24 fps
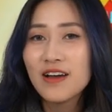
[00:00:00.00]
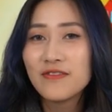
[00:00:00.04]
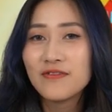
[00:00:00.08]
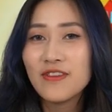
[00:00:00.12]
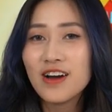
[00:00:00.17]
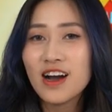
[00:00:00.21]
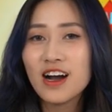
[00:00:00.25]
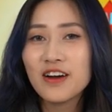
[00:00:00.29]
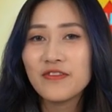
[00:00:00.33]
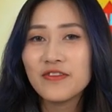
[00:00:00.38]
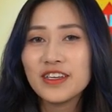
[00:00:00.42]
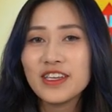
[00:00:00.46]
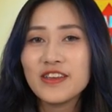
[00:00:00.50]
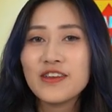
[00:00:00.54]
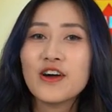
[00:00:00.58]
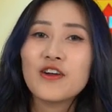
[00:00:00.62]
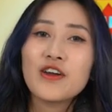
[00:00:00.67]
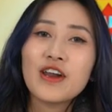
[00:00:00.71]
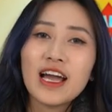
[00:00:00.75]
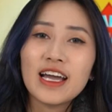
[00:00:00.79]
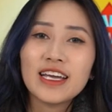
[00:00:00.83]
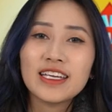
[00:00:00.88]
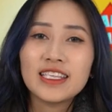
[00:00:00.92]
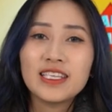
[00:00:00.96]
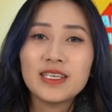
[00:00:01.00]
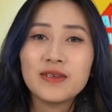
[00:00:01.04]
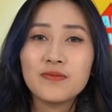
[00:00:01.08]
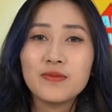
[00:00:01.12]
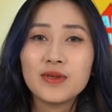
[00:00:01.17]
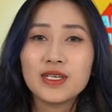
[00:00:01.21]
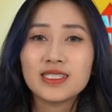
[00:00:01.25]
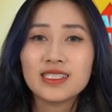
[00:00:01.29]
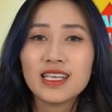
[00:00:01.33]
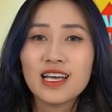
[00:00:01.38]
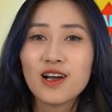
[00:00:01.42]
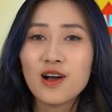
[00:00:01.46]
Và ở video này thì
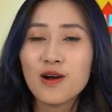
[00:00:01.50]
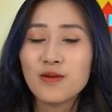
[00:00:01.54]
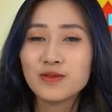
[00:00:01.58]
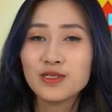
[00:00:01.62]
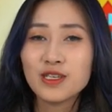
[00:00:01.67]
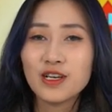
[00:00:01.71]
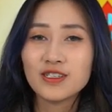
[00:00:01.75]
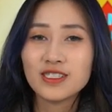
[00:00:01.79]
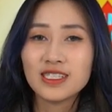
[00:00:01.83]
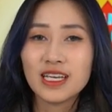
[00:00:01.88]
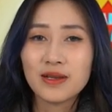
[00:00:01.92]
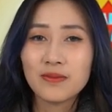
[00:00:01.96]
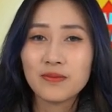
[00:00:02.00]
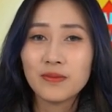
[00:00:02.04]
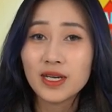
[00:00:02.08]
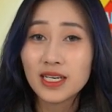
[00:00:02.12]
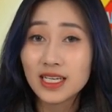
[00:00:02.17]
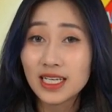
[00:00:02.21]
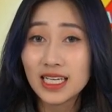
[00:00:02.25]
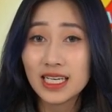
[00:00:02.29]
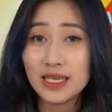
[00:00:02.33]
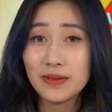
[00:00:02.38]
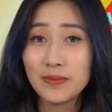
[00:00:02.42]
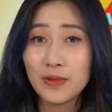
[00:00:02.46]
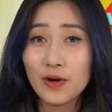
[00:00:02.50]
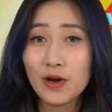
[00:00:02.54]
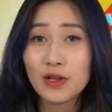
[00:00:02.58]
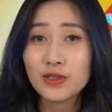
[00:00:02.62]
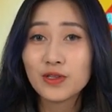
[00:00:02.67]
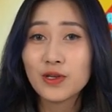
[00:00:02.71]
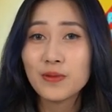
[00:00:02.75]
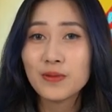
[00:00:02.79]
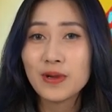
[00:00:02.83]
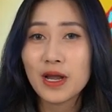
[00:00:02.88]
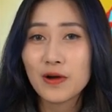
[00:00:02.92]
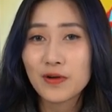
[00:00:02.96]
mình sẽ không so sánh bất kỳ mẫu
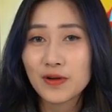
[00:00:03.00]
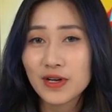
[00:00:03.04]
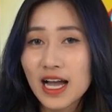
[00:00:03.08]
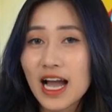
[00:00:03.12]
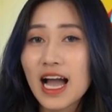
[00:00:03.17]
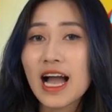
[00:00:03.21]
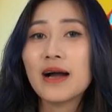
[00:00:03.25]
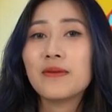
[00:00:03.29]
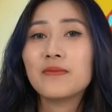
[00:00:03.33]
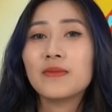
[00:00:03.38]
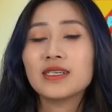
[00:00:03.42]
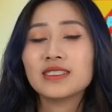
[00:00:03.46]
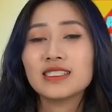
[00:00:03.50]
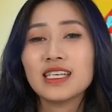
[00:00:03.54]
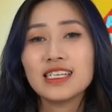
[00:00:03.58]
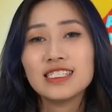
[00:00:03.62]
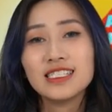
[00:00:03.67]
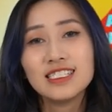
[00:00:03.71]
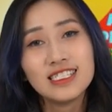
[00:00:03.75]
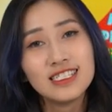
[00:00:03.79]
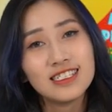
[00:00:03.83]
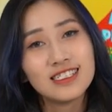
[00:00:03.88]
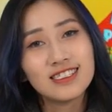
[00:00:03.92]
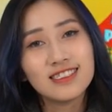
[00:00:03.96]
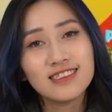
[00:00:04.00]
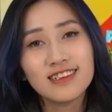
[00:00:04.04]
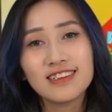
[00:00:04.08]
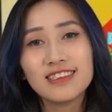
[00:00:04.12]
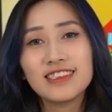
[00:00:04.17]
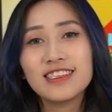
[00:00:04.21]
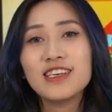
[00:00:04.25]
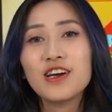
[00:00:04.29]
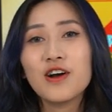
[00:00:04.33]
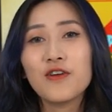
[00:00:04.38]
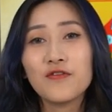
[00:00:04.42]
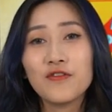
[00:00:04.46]
laptop nào cả mà sẽ chỉ giới
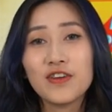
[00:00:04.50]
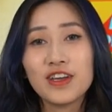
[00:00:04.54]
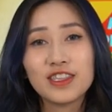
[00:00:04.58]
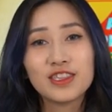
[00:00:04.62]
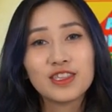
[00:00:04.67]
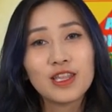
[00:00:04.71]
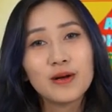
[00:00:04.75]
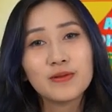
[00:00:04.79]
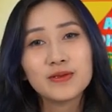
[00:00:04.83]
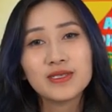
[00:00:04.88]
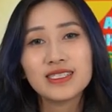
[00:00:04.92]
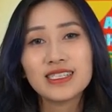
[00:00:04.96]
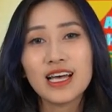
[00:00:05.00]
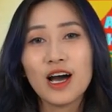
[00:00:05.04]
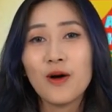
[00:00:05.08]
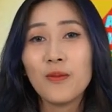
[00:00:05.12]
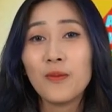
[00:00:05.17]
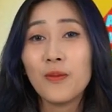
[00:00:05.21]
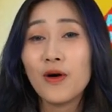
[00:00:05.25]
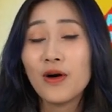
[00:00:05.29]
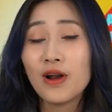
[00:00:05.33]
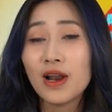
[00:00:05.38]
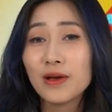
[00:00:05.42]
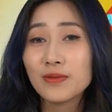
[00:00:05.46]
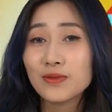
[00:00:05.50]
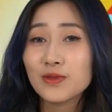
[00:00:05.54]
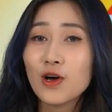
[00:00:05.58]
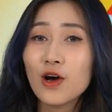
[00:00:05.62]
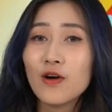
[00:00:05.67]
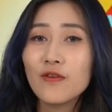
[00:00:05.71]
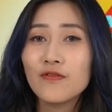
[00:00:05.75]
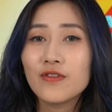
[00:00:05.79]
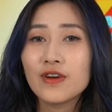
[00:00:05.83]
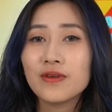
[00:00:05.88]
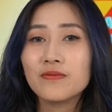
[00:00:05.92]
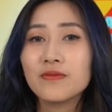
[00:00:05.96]
thiệu về top 6 mẫu
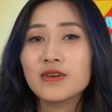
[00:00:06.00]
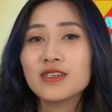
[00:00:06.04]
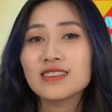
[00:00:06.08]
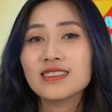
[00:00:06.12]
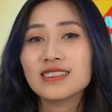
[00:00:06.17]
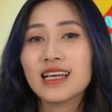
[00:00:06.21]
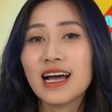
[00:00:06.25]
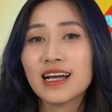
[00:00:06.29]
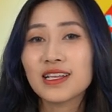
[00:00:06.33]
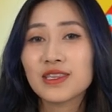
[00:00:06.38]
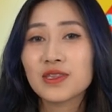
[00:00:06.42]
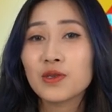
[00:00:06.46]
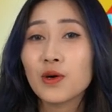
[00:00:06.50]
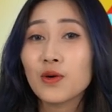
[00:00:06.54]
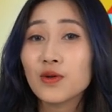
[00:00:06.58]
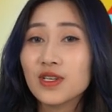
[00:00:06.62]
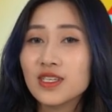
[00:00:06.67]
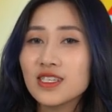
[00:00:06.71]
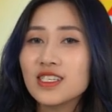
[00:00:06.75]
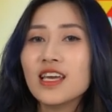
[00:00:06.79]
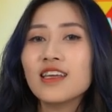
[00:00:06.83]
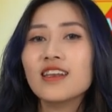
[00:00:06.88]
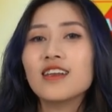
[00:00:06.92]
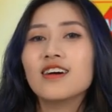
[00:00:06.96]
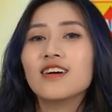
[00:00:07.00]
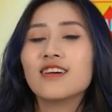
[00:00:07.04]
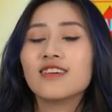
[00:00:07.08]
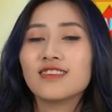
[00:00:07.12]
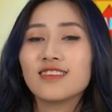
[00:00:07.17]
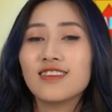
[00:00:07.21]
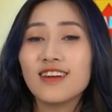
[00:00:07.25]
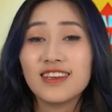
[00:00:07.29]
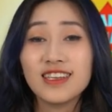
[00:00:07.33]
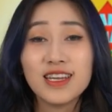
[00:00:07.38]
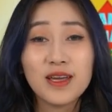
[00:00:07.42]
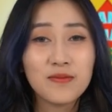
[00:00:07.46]
laptop với mức giá tốt nhất ở
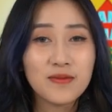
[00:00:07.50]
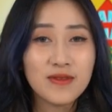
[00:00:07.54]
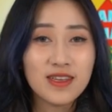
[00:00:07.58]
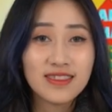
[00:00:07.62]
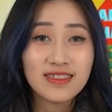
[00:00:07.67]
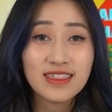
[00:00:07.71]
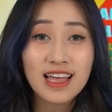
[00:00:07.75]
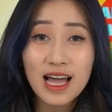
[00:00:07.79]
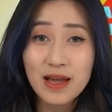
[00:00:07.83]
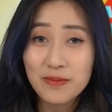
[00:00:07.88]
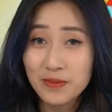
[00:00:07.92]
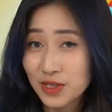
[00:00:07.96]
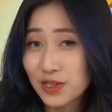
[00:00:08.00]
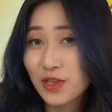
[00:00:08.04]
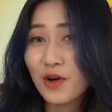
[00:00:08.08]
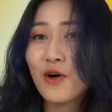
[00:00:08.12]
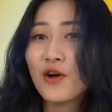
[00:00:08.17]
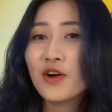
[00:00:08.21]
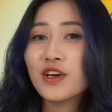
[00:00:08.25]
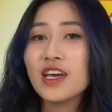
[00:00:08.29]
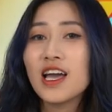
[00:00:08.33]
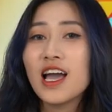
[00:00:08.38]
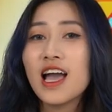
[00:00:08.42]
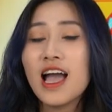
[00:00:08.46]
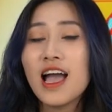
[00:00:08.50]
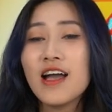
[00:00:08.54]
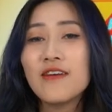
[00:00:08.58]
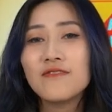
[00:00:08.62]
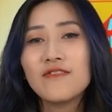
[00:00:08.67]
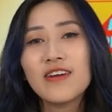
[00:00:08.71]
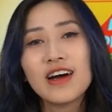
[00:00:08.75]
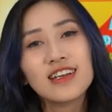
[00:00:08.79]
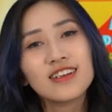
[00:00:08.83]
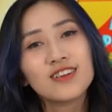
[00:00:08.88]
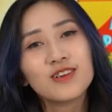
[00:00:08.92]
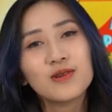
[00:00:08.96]
thời điểm hiện tại mà thôi.
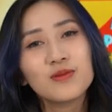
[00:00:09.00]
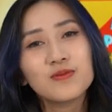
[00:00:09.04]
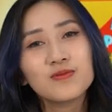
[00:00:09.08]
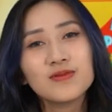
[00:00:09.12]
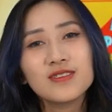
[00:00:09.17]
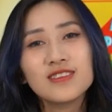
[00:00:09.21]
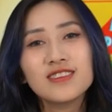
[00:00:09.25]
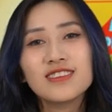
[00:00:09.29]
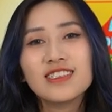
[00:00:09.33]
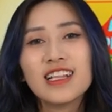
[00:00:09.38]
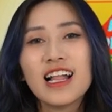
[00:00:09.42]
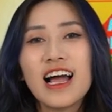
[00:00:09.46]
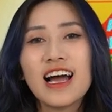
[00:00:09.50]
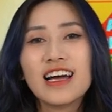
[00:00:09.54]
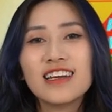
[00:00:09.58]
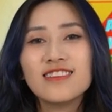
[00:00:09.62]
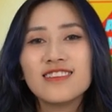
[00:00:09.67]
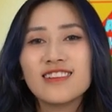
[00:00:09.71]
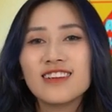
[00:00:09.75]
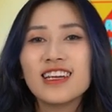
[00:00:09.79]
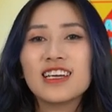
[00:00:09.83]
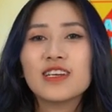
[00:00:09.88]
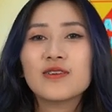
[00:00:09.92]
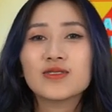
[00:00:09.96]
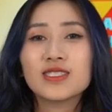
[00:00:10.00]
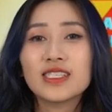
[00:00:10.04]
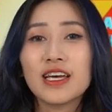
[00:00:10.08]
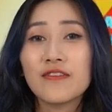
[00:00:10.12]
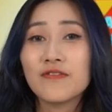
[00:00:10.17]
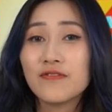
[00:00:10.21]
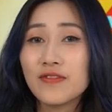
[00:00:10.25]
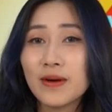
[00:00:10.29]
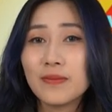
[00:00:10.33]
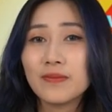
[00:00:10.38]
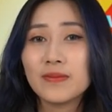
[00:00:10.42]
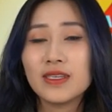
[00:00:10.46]
Và cũng như là đường link của sản
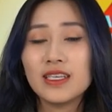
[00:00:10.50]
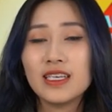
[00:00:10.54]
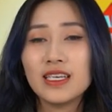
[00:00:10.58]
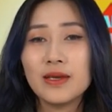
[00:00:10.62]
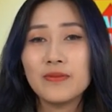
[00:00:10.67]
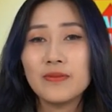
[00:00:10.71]
phẩm thì